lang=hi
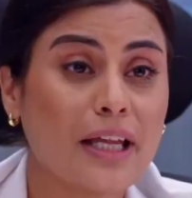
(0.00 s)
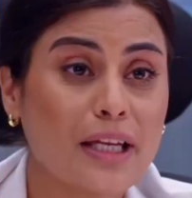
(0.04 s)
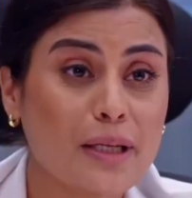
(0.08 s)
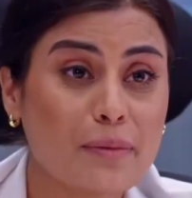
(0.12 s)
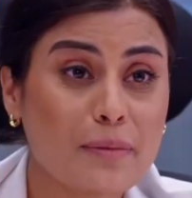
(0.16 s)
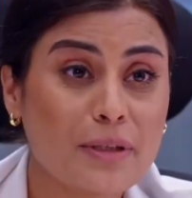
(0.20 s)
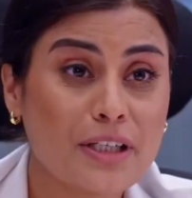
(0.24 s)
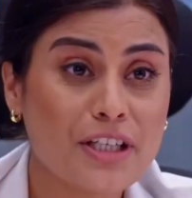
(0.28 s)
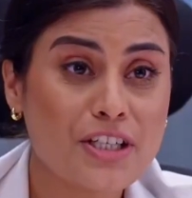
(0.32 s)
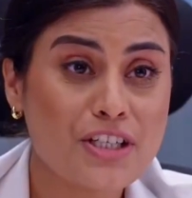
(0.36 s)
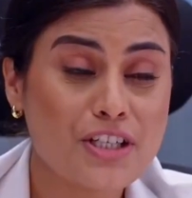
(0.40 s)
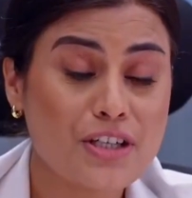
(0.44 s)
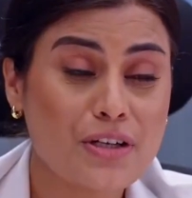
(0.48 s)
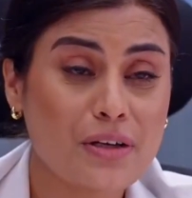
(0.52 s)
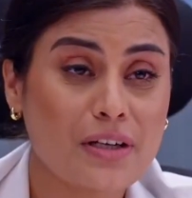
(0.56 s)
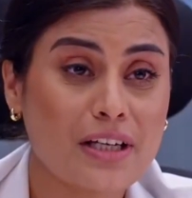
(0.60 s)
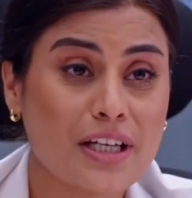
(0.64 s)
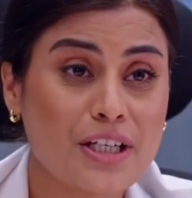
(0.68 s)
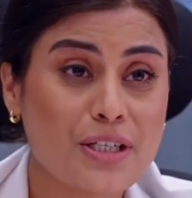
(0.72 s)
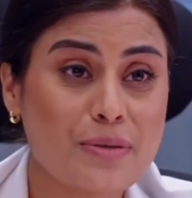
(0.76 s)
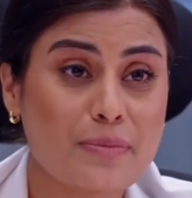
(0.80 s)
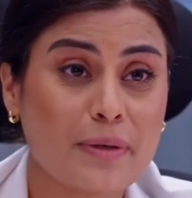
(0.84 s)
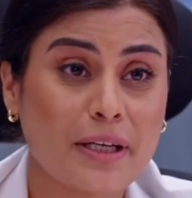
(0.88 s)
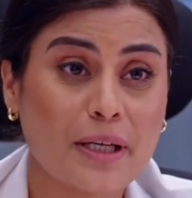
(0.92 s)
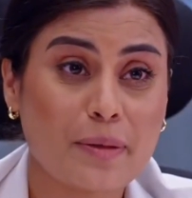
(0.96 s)
मैंने भी ऋषि और
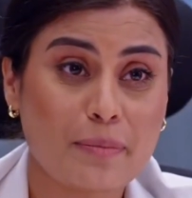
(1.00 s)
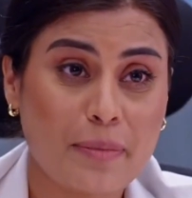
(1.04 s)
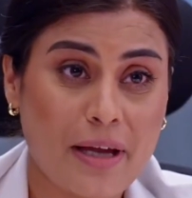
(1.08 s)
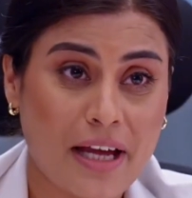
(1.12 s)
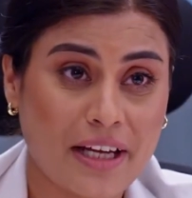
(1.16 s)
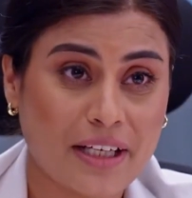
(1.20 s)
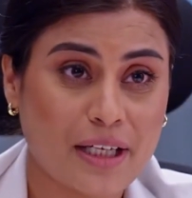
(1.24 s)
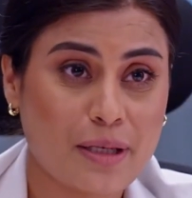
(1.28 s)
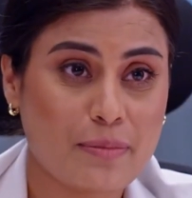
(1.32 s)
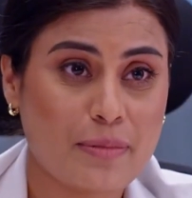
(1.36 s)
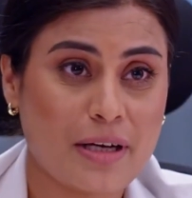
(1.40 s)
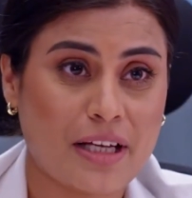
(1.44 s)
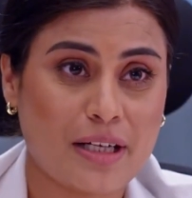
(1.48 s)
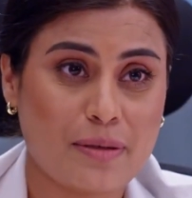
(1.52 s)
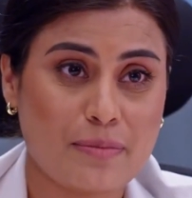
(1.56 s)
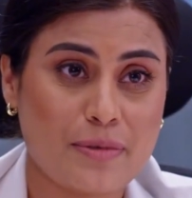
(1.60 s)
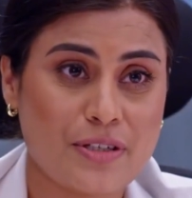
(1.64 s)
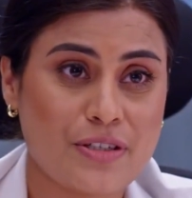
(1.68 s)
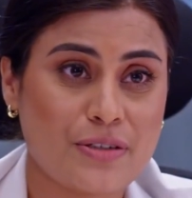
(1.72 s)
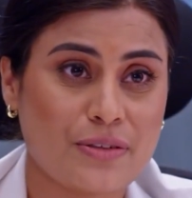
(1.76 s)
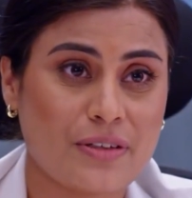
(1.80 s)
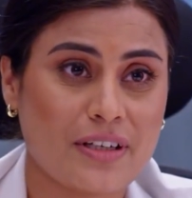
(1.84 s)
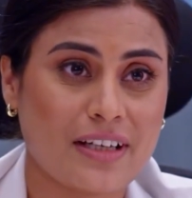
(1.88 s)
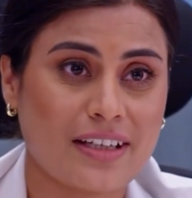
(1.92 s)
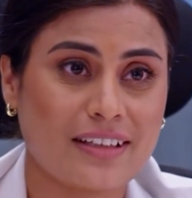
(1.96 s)
लक्ष्मी के प्यार के बारे
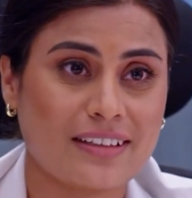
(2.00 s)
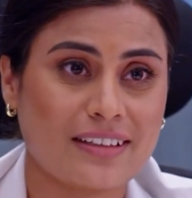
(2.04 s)
में सुना